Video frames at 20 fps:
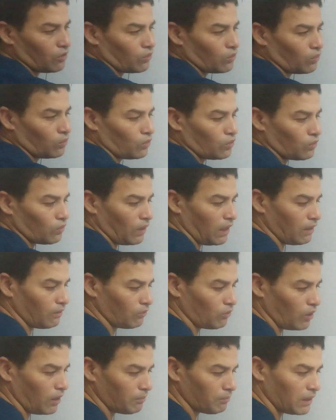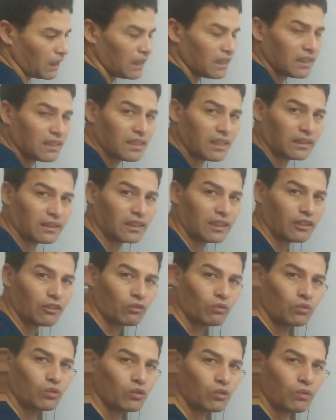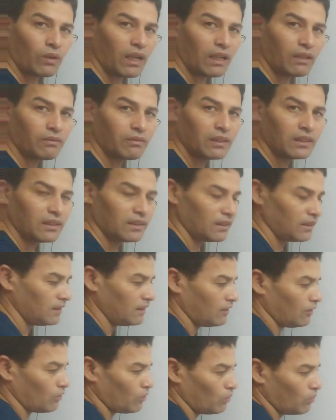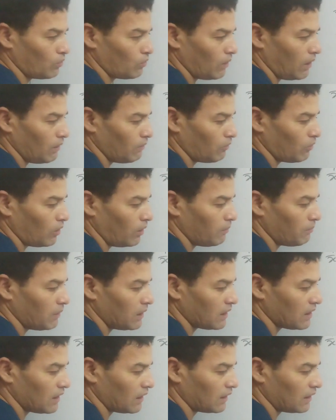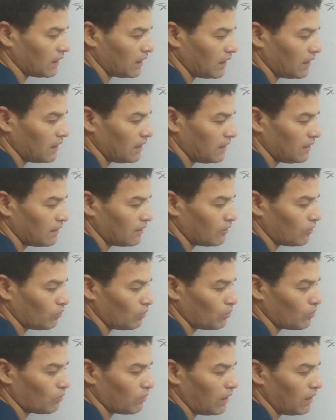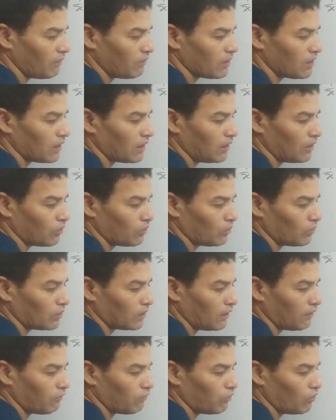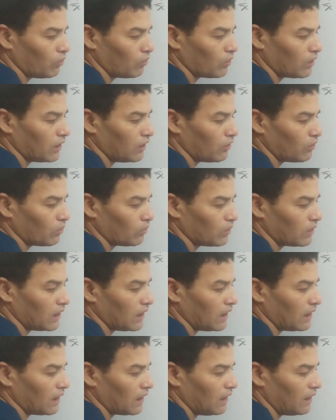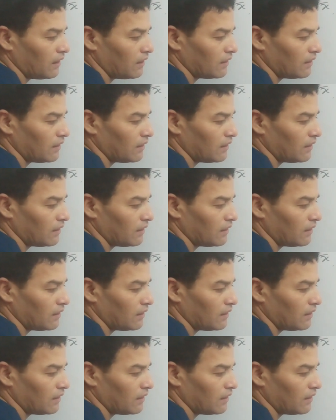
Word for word: रूट ट्वेल्व को हम क्या लिख सकते हैं रूट ट्वेल्व रूट ट्वेल्व को हम लिख सकते हैं रूट ट्वेल्व इज इक्वल टू होता है फोर इंटू थ्री का